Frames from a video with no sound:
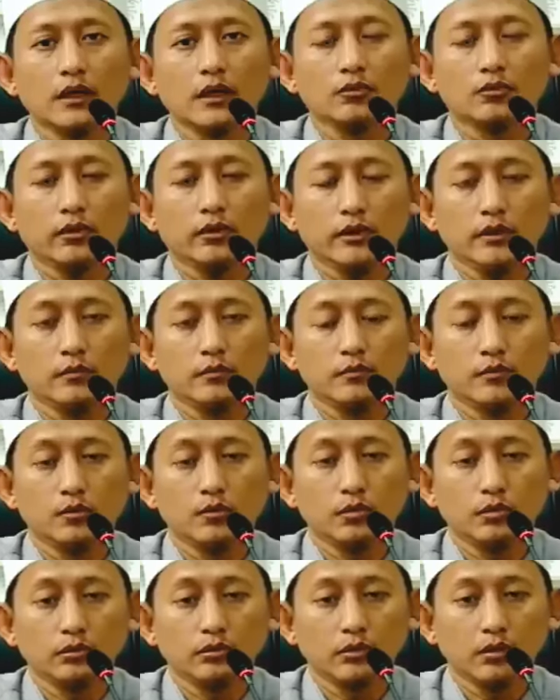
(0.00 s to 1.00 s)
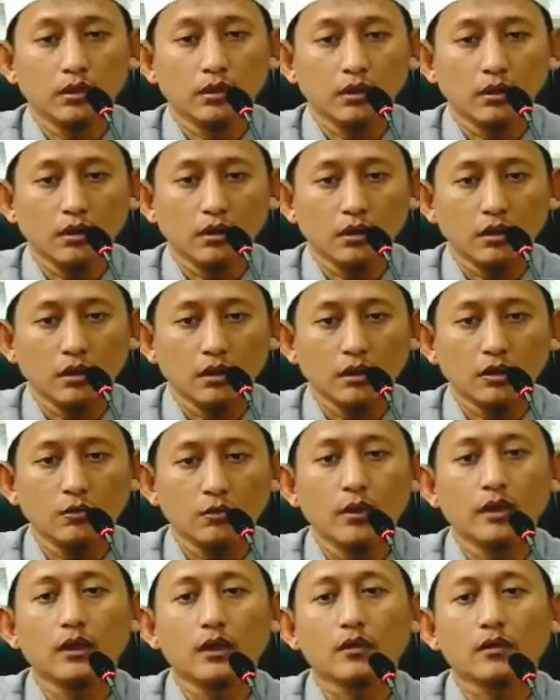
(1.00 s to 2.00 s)
yuhibbuhu Allah
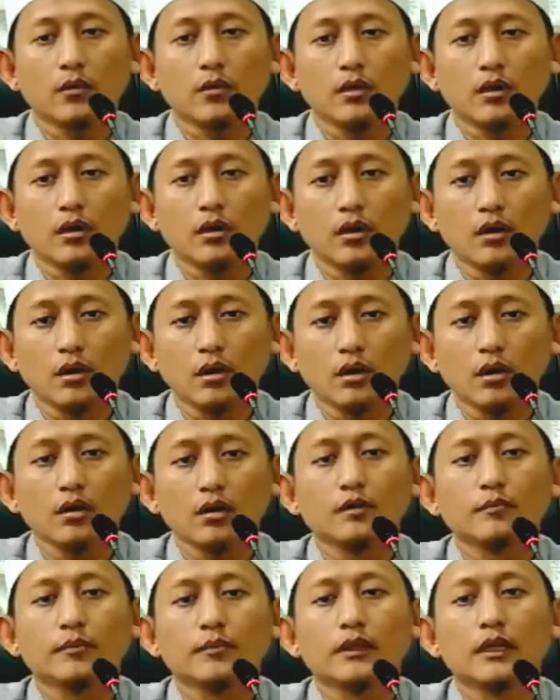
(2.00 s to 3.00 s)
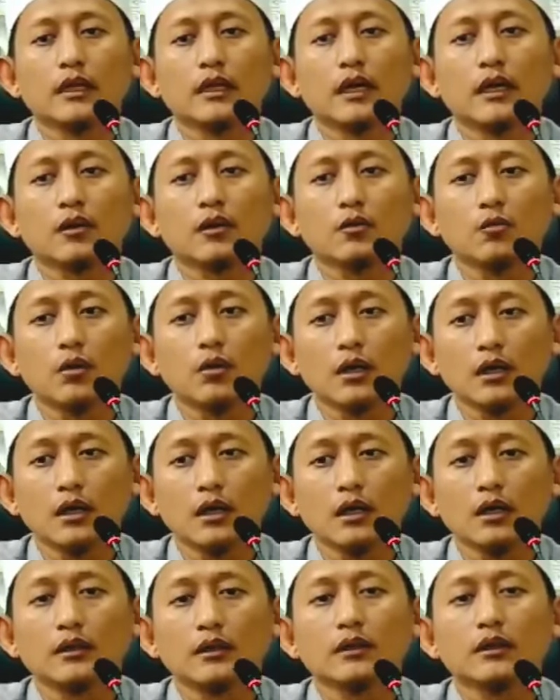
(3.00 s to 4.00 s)
wa yardah min al
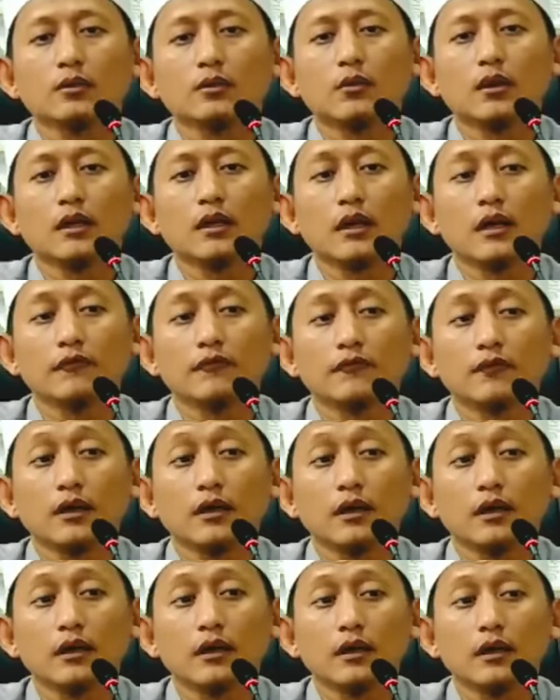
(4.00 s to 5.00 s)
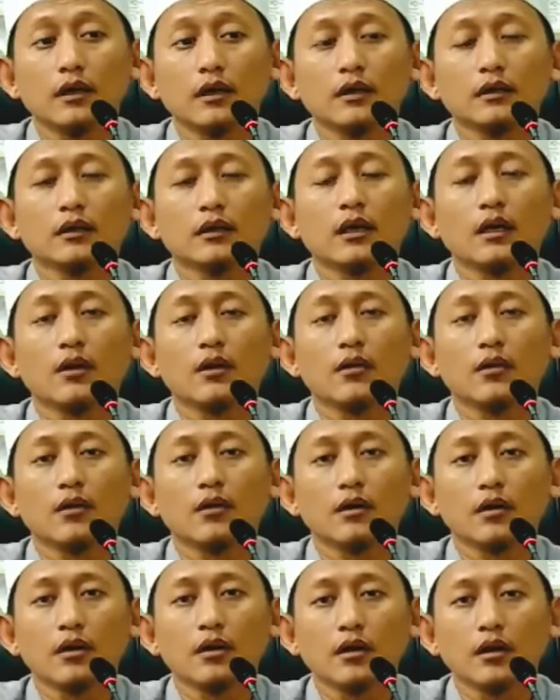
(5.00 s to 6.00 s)
aqwali wal af'ali
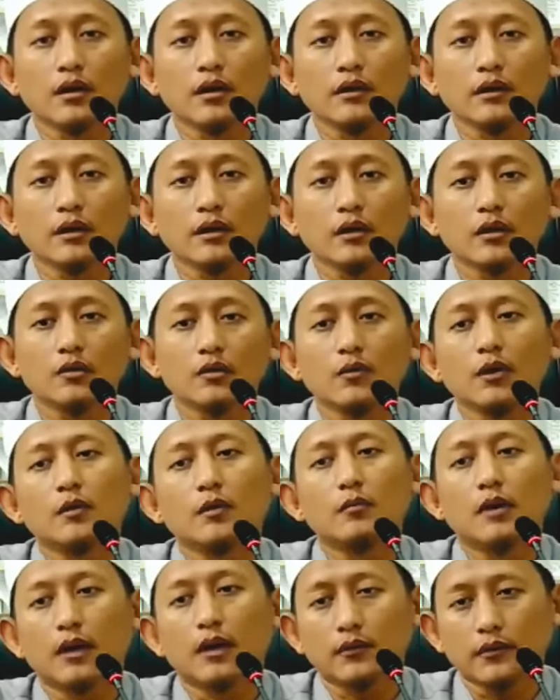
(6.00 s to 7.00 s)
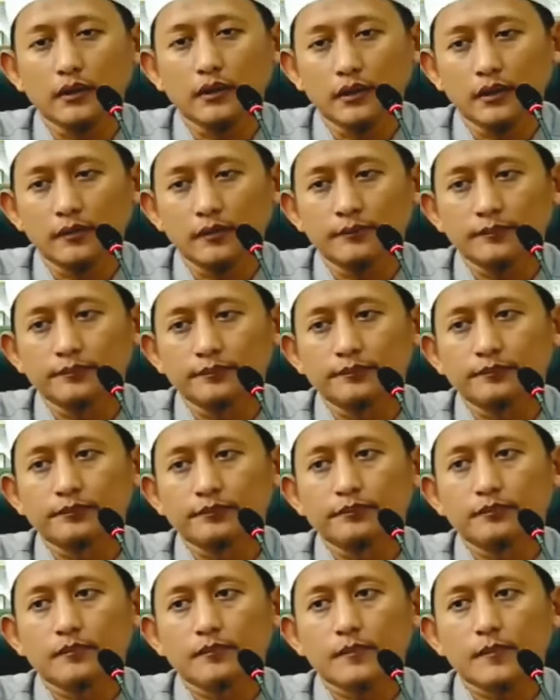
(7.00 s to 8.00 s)
adh-dhahirah wal batinah.
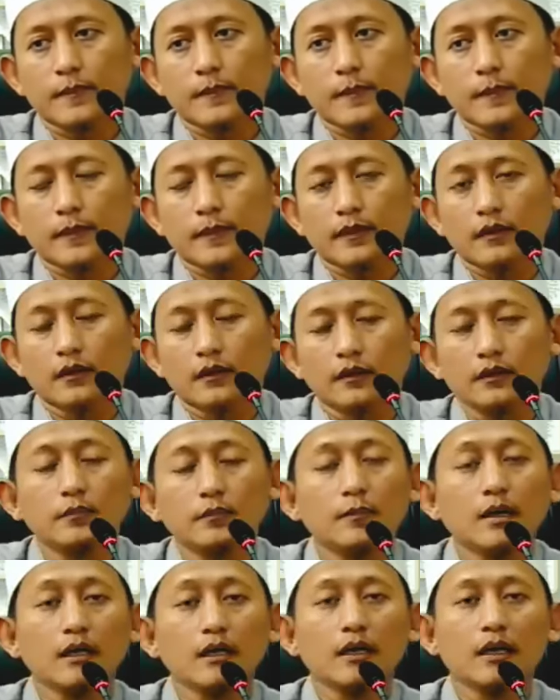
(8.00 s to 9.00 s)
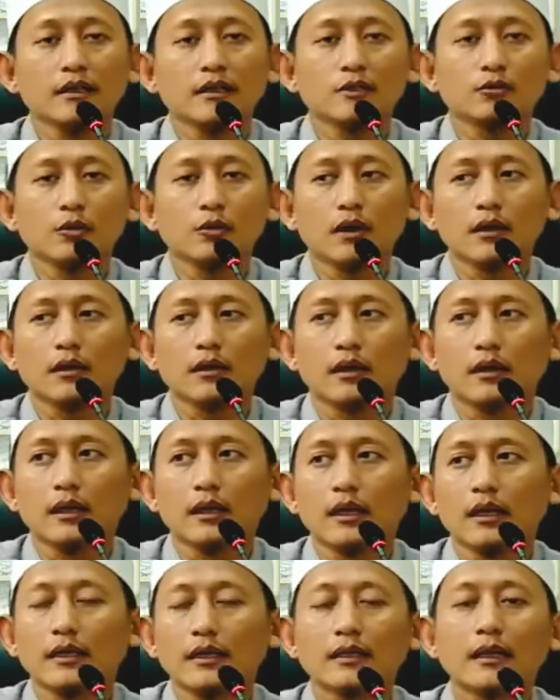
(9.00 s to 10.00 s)
Ibadah itu
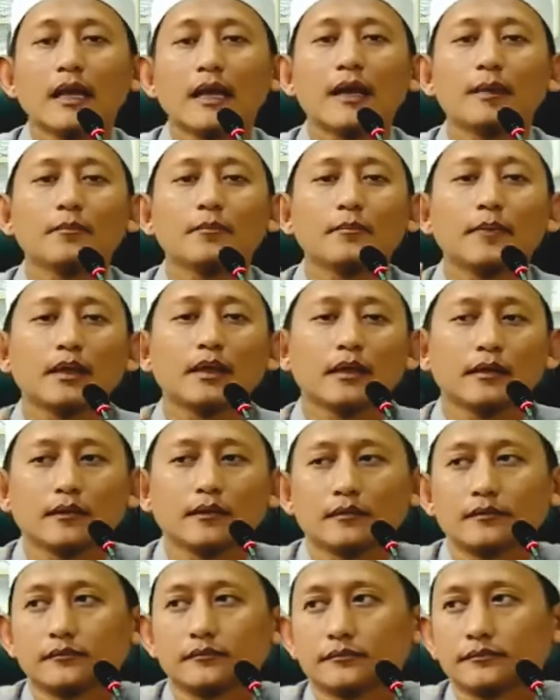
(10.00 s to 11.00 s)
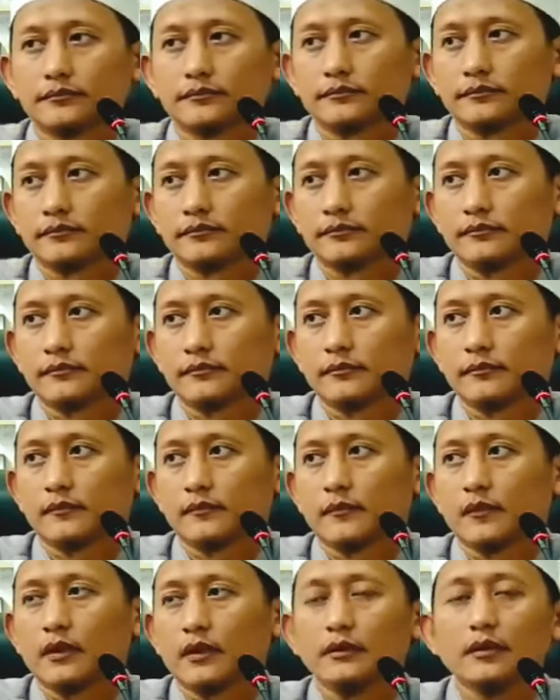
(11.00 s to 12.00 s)
adalah nama
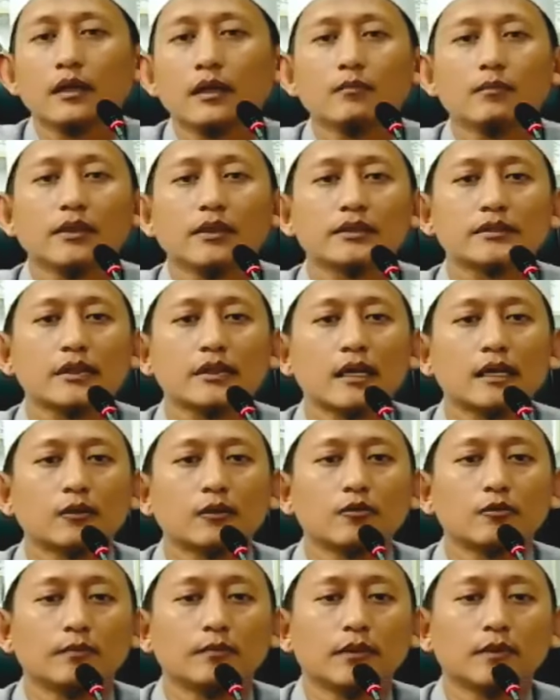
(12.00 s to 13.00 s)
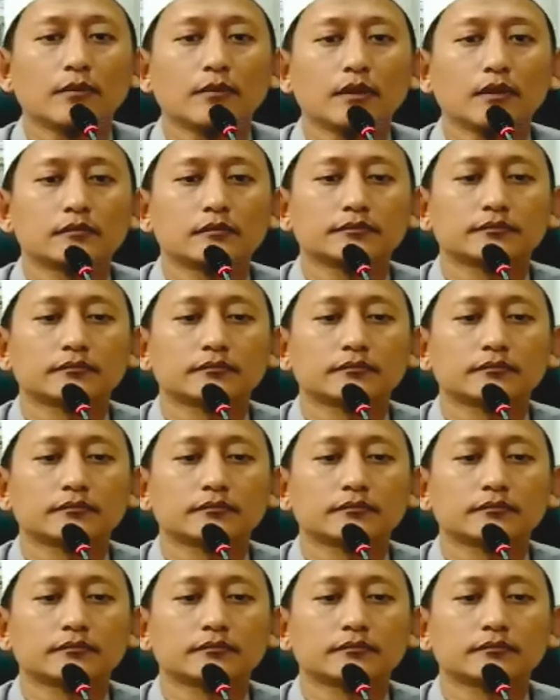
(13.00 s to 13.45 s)
yang mencakup apa?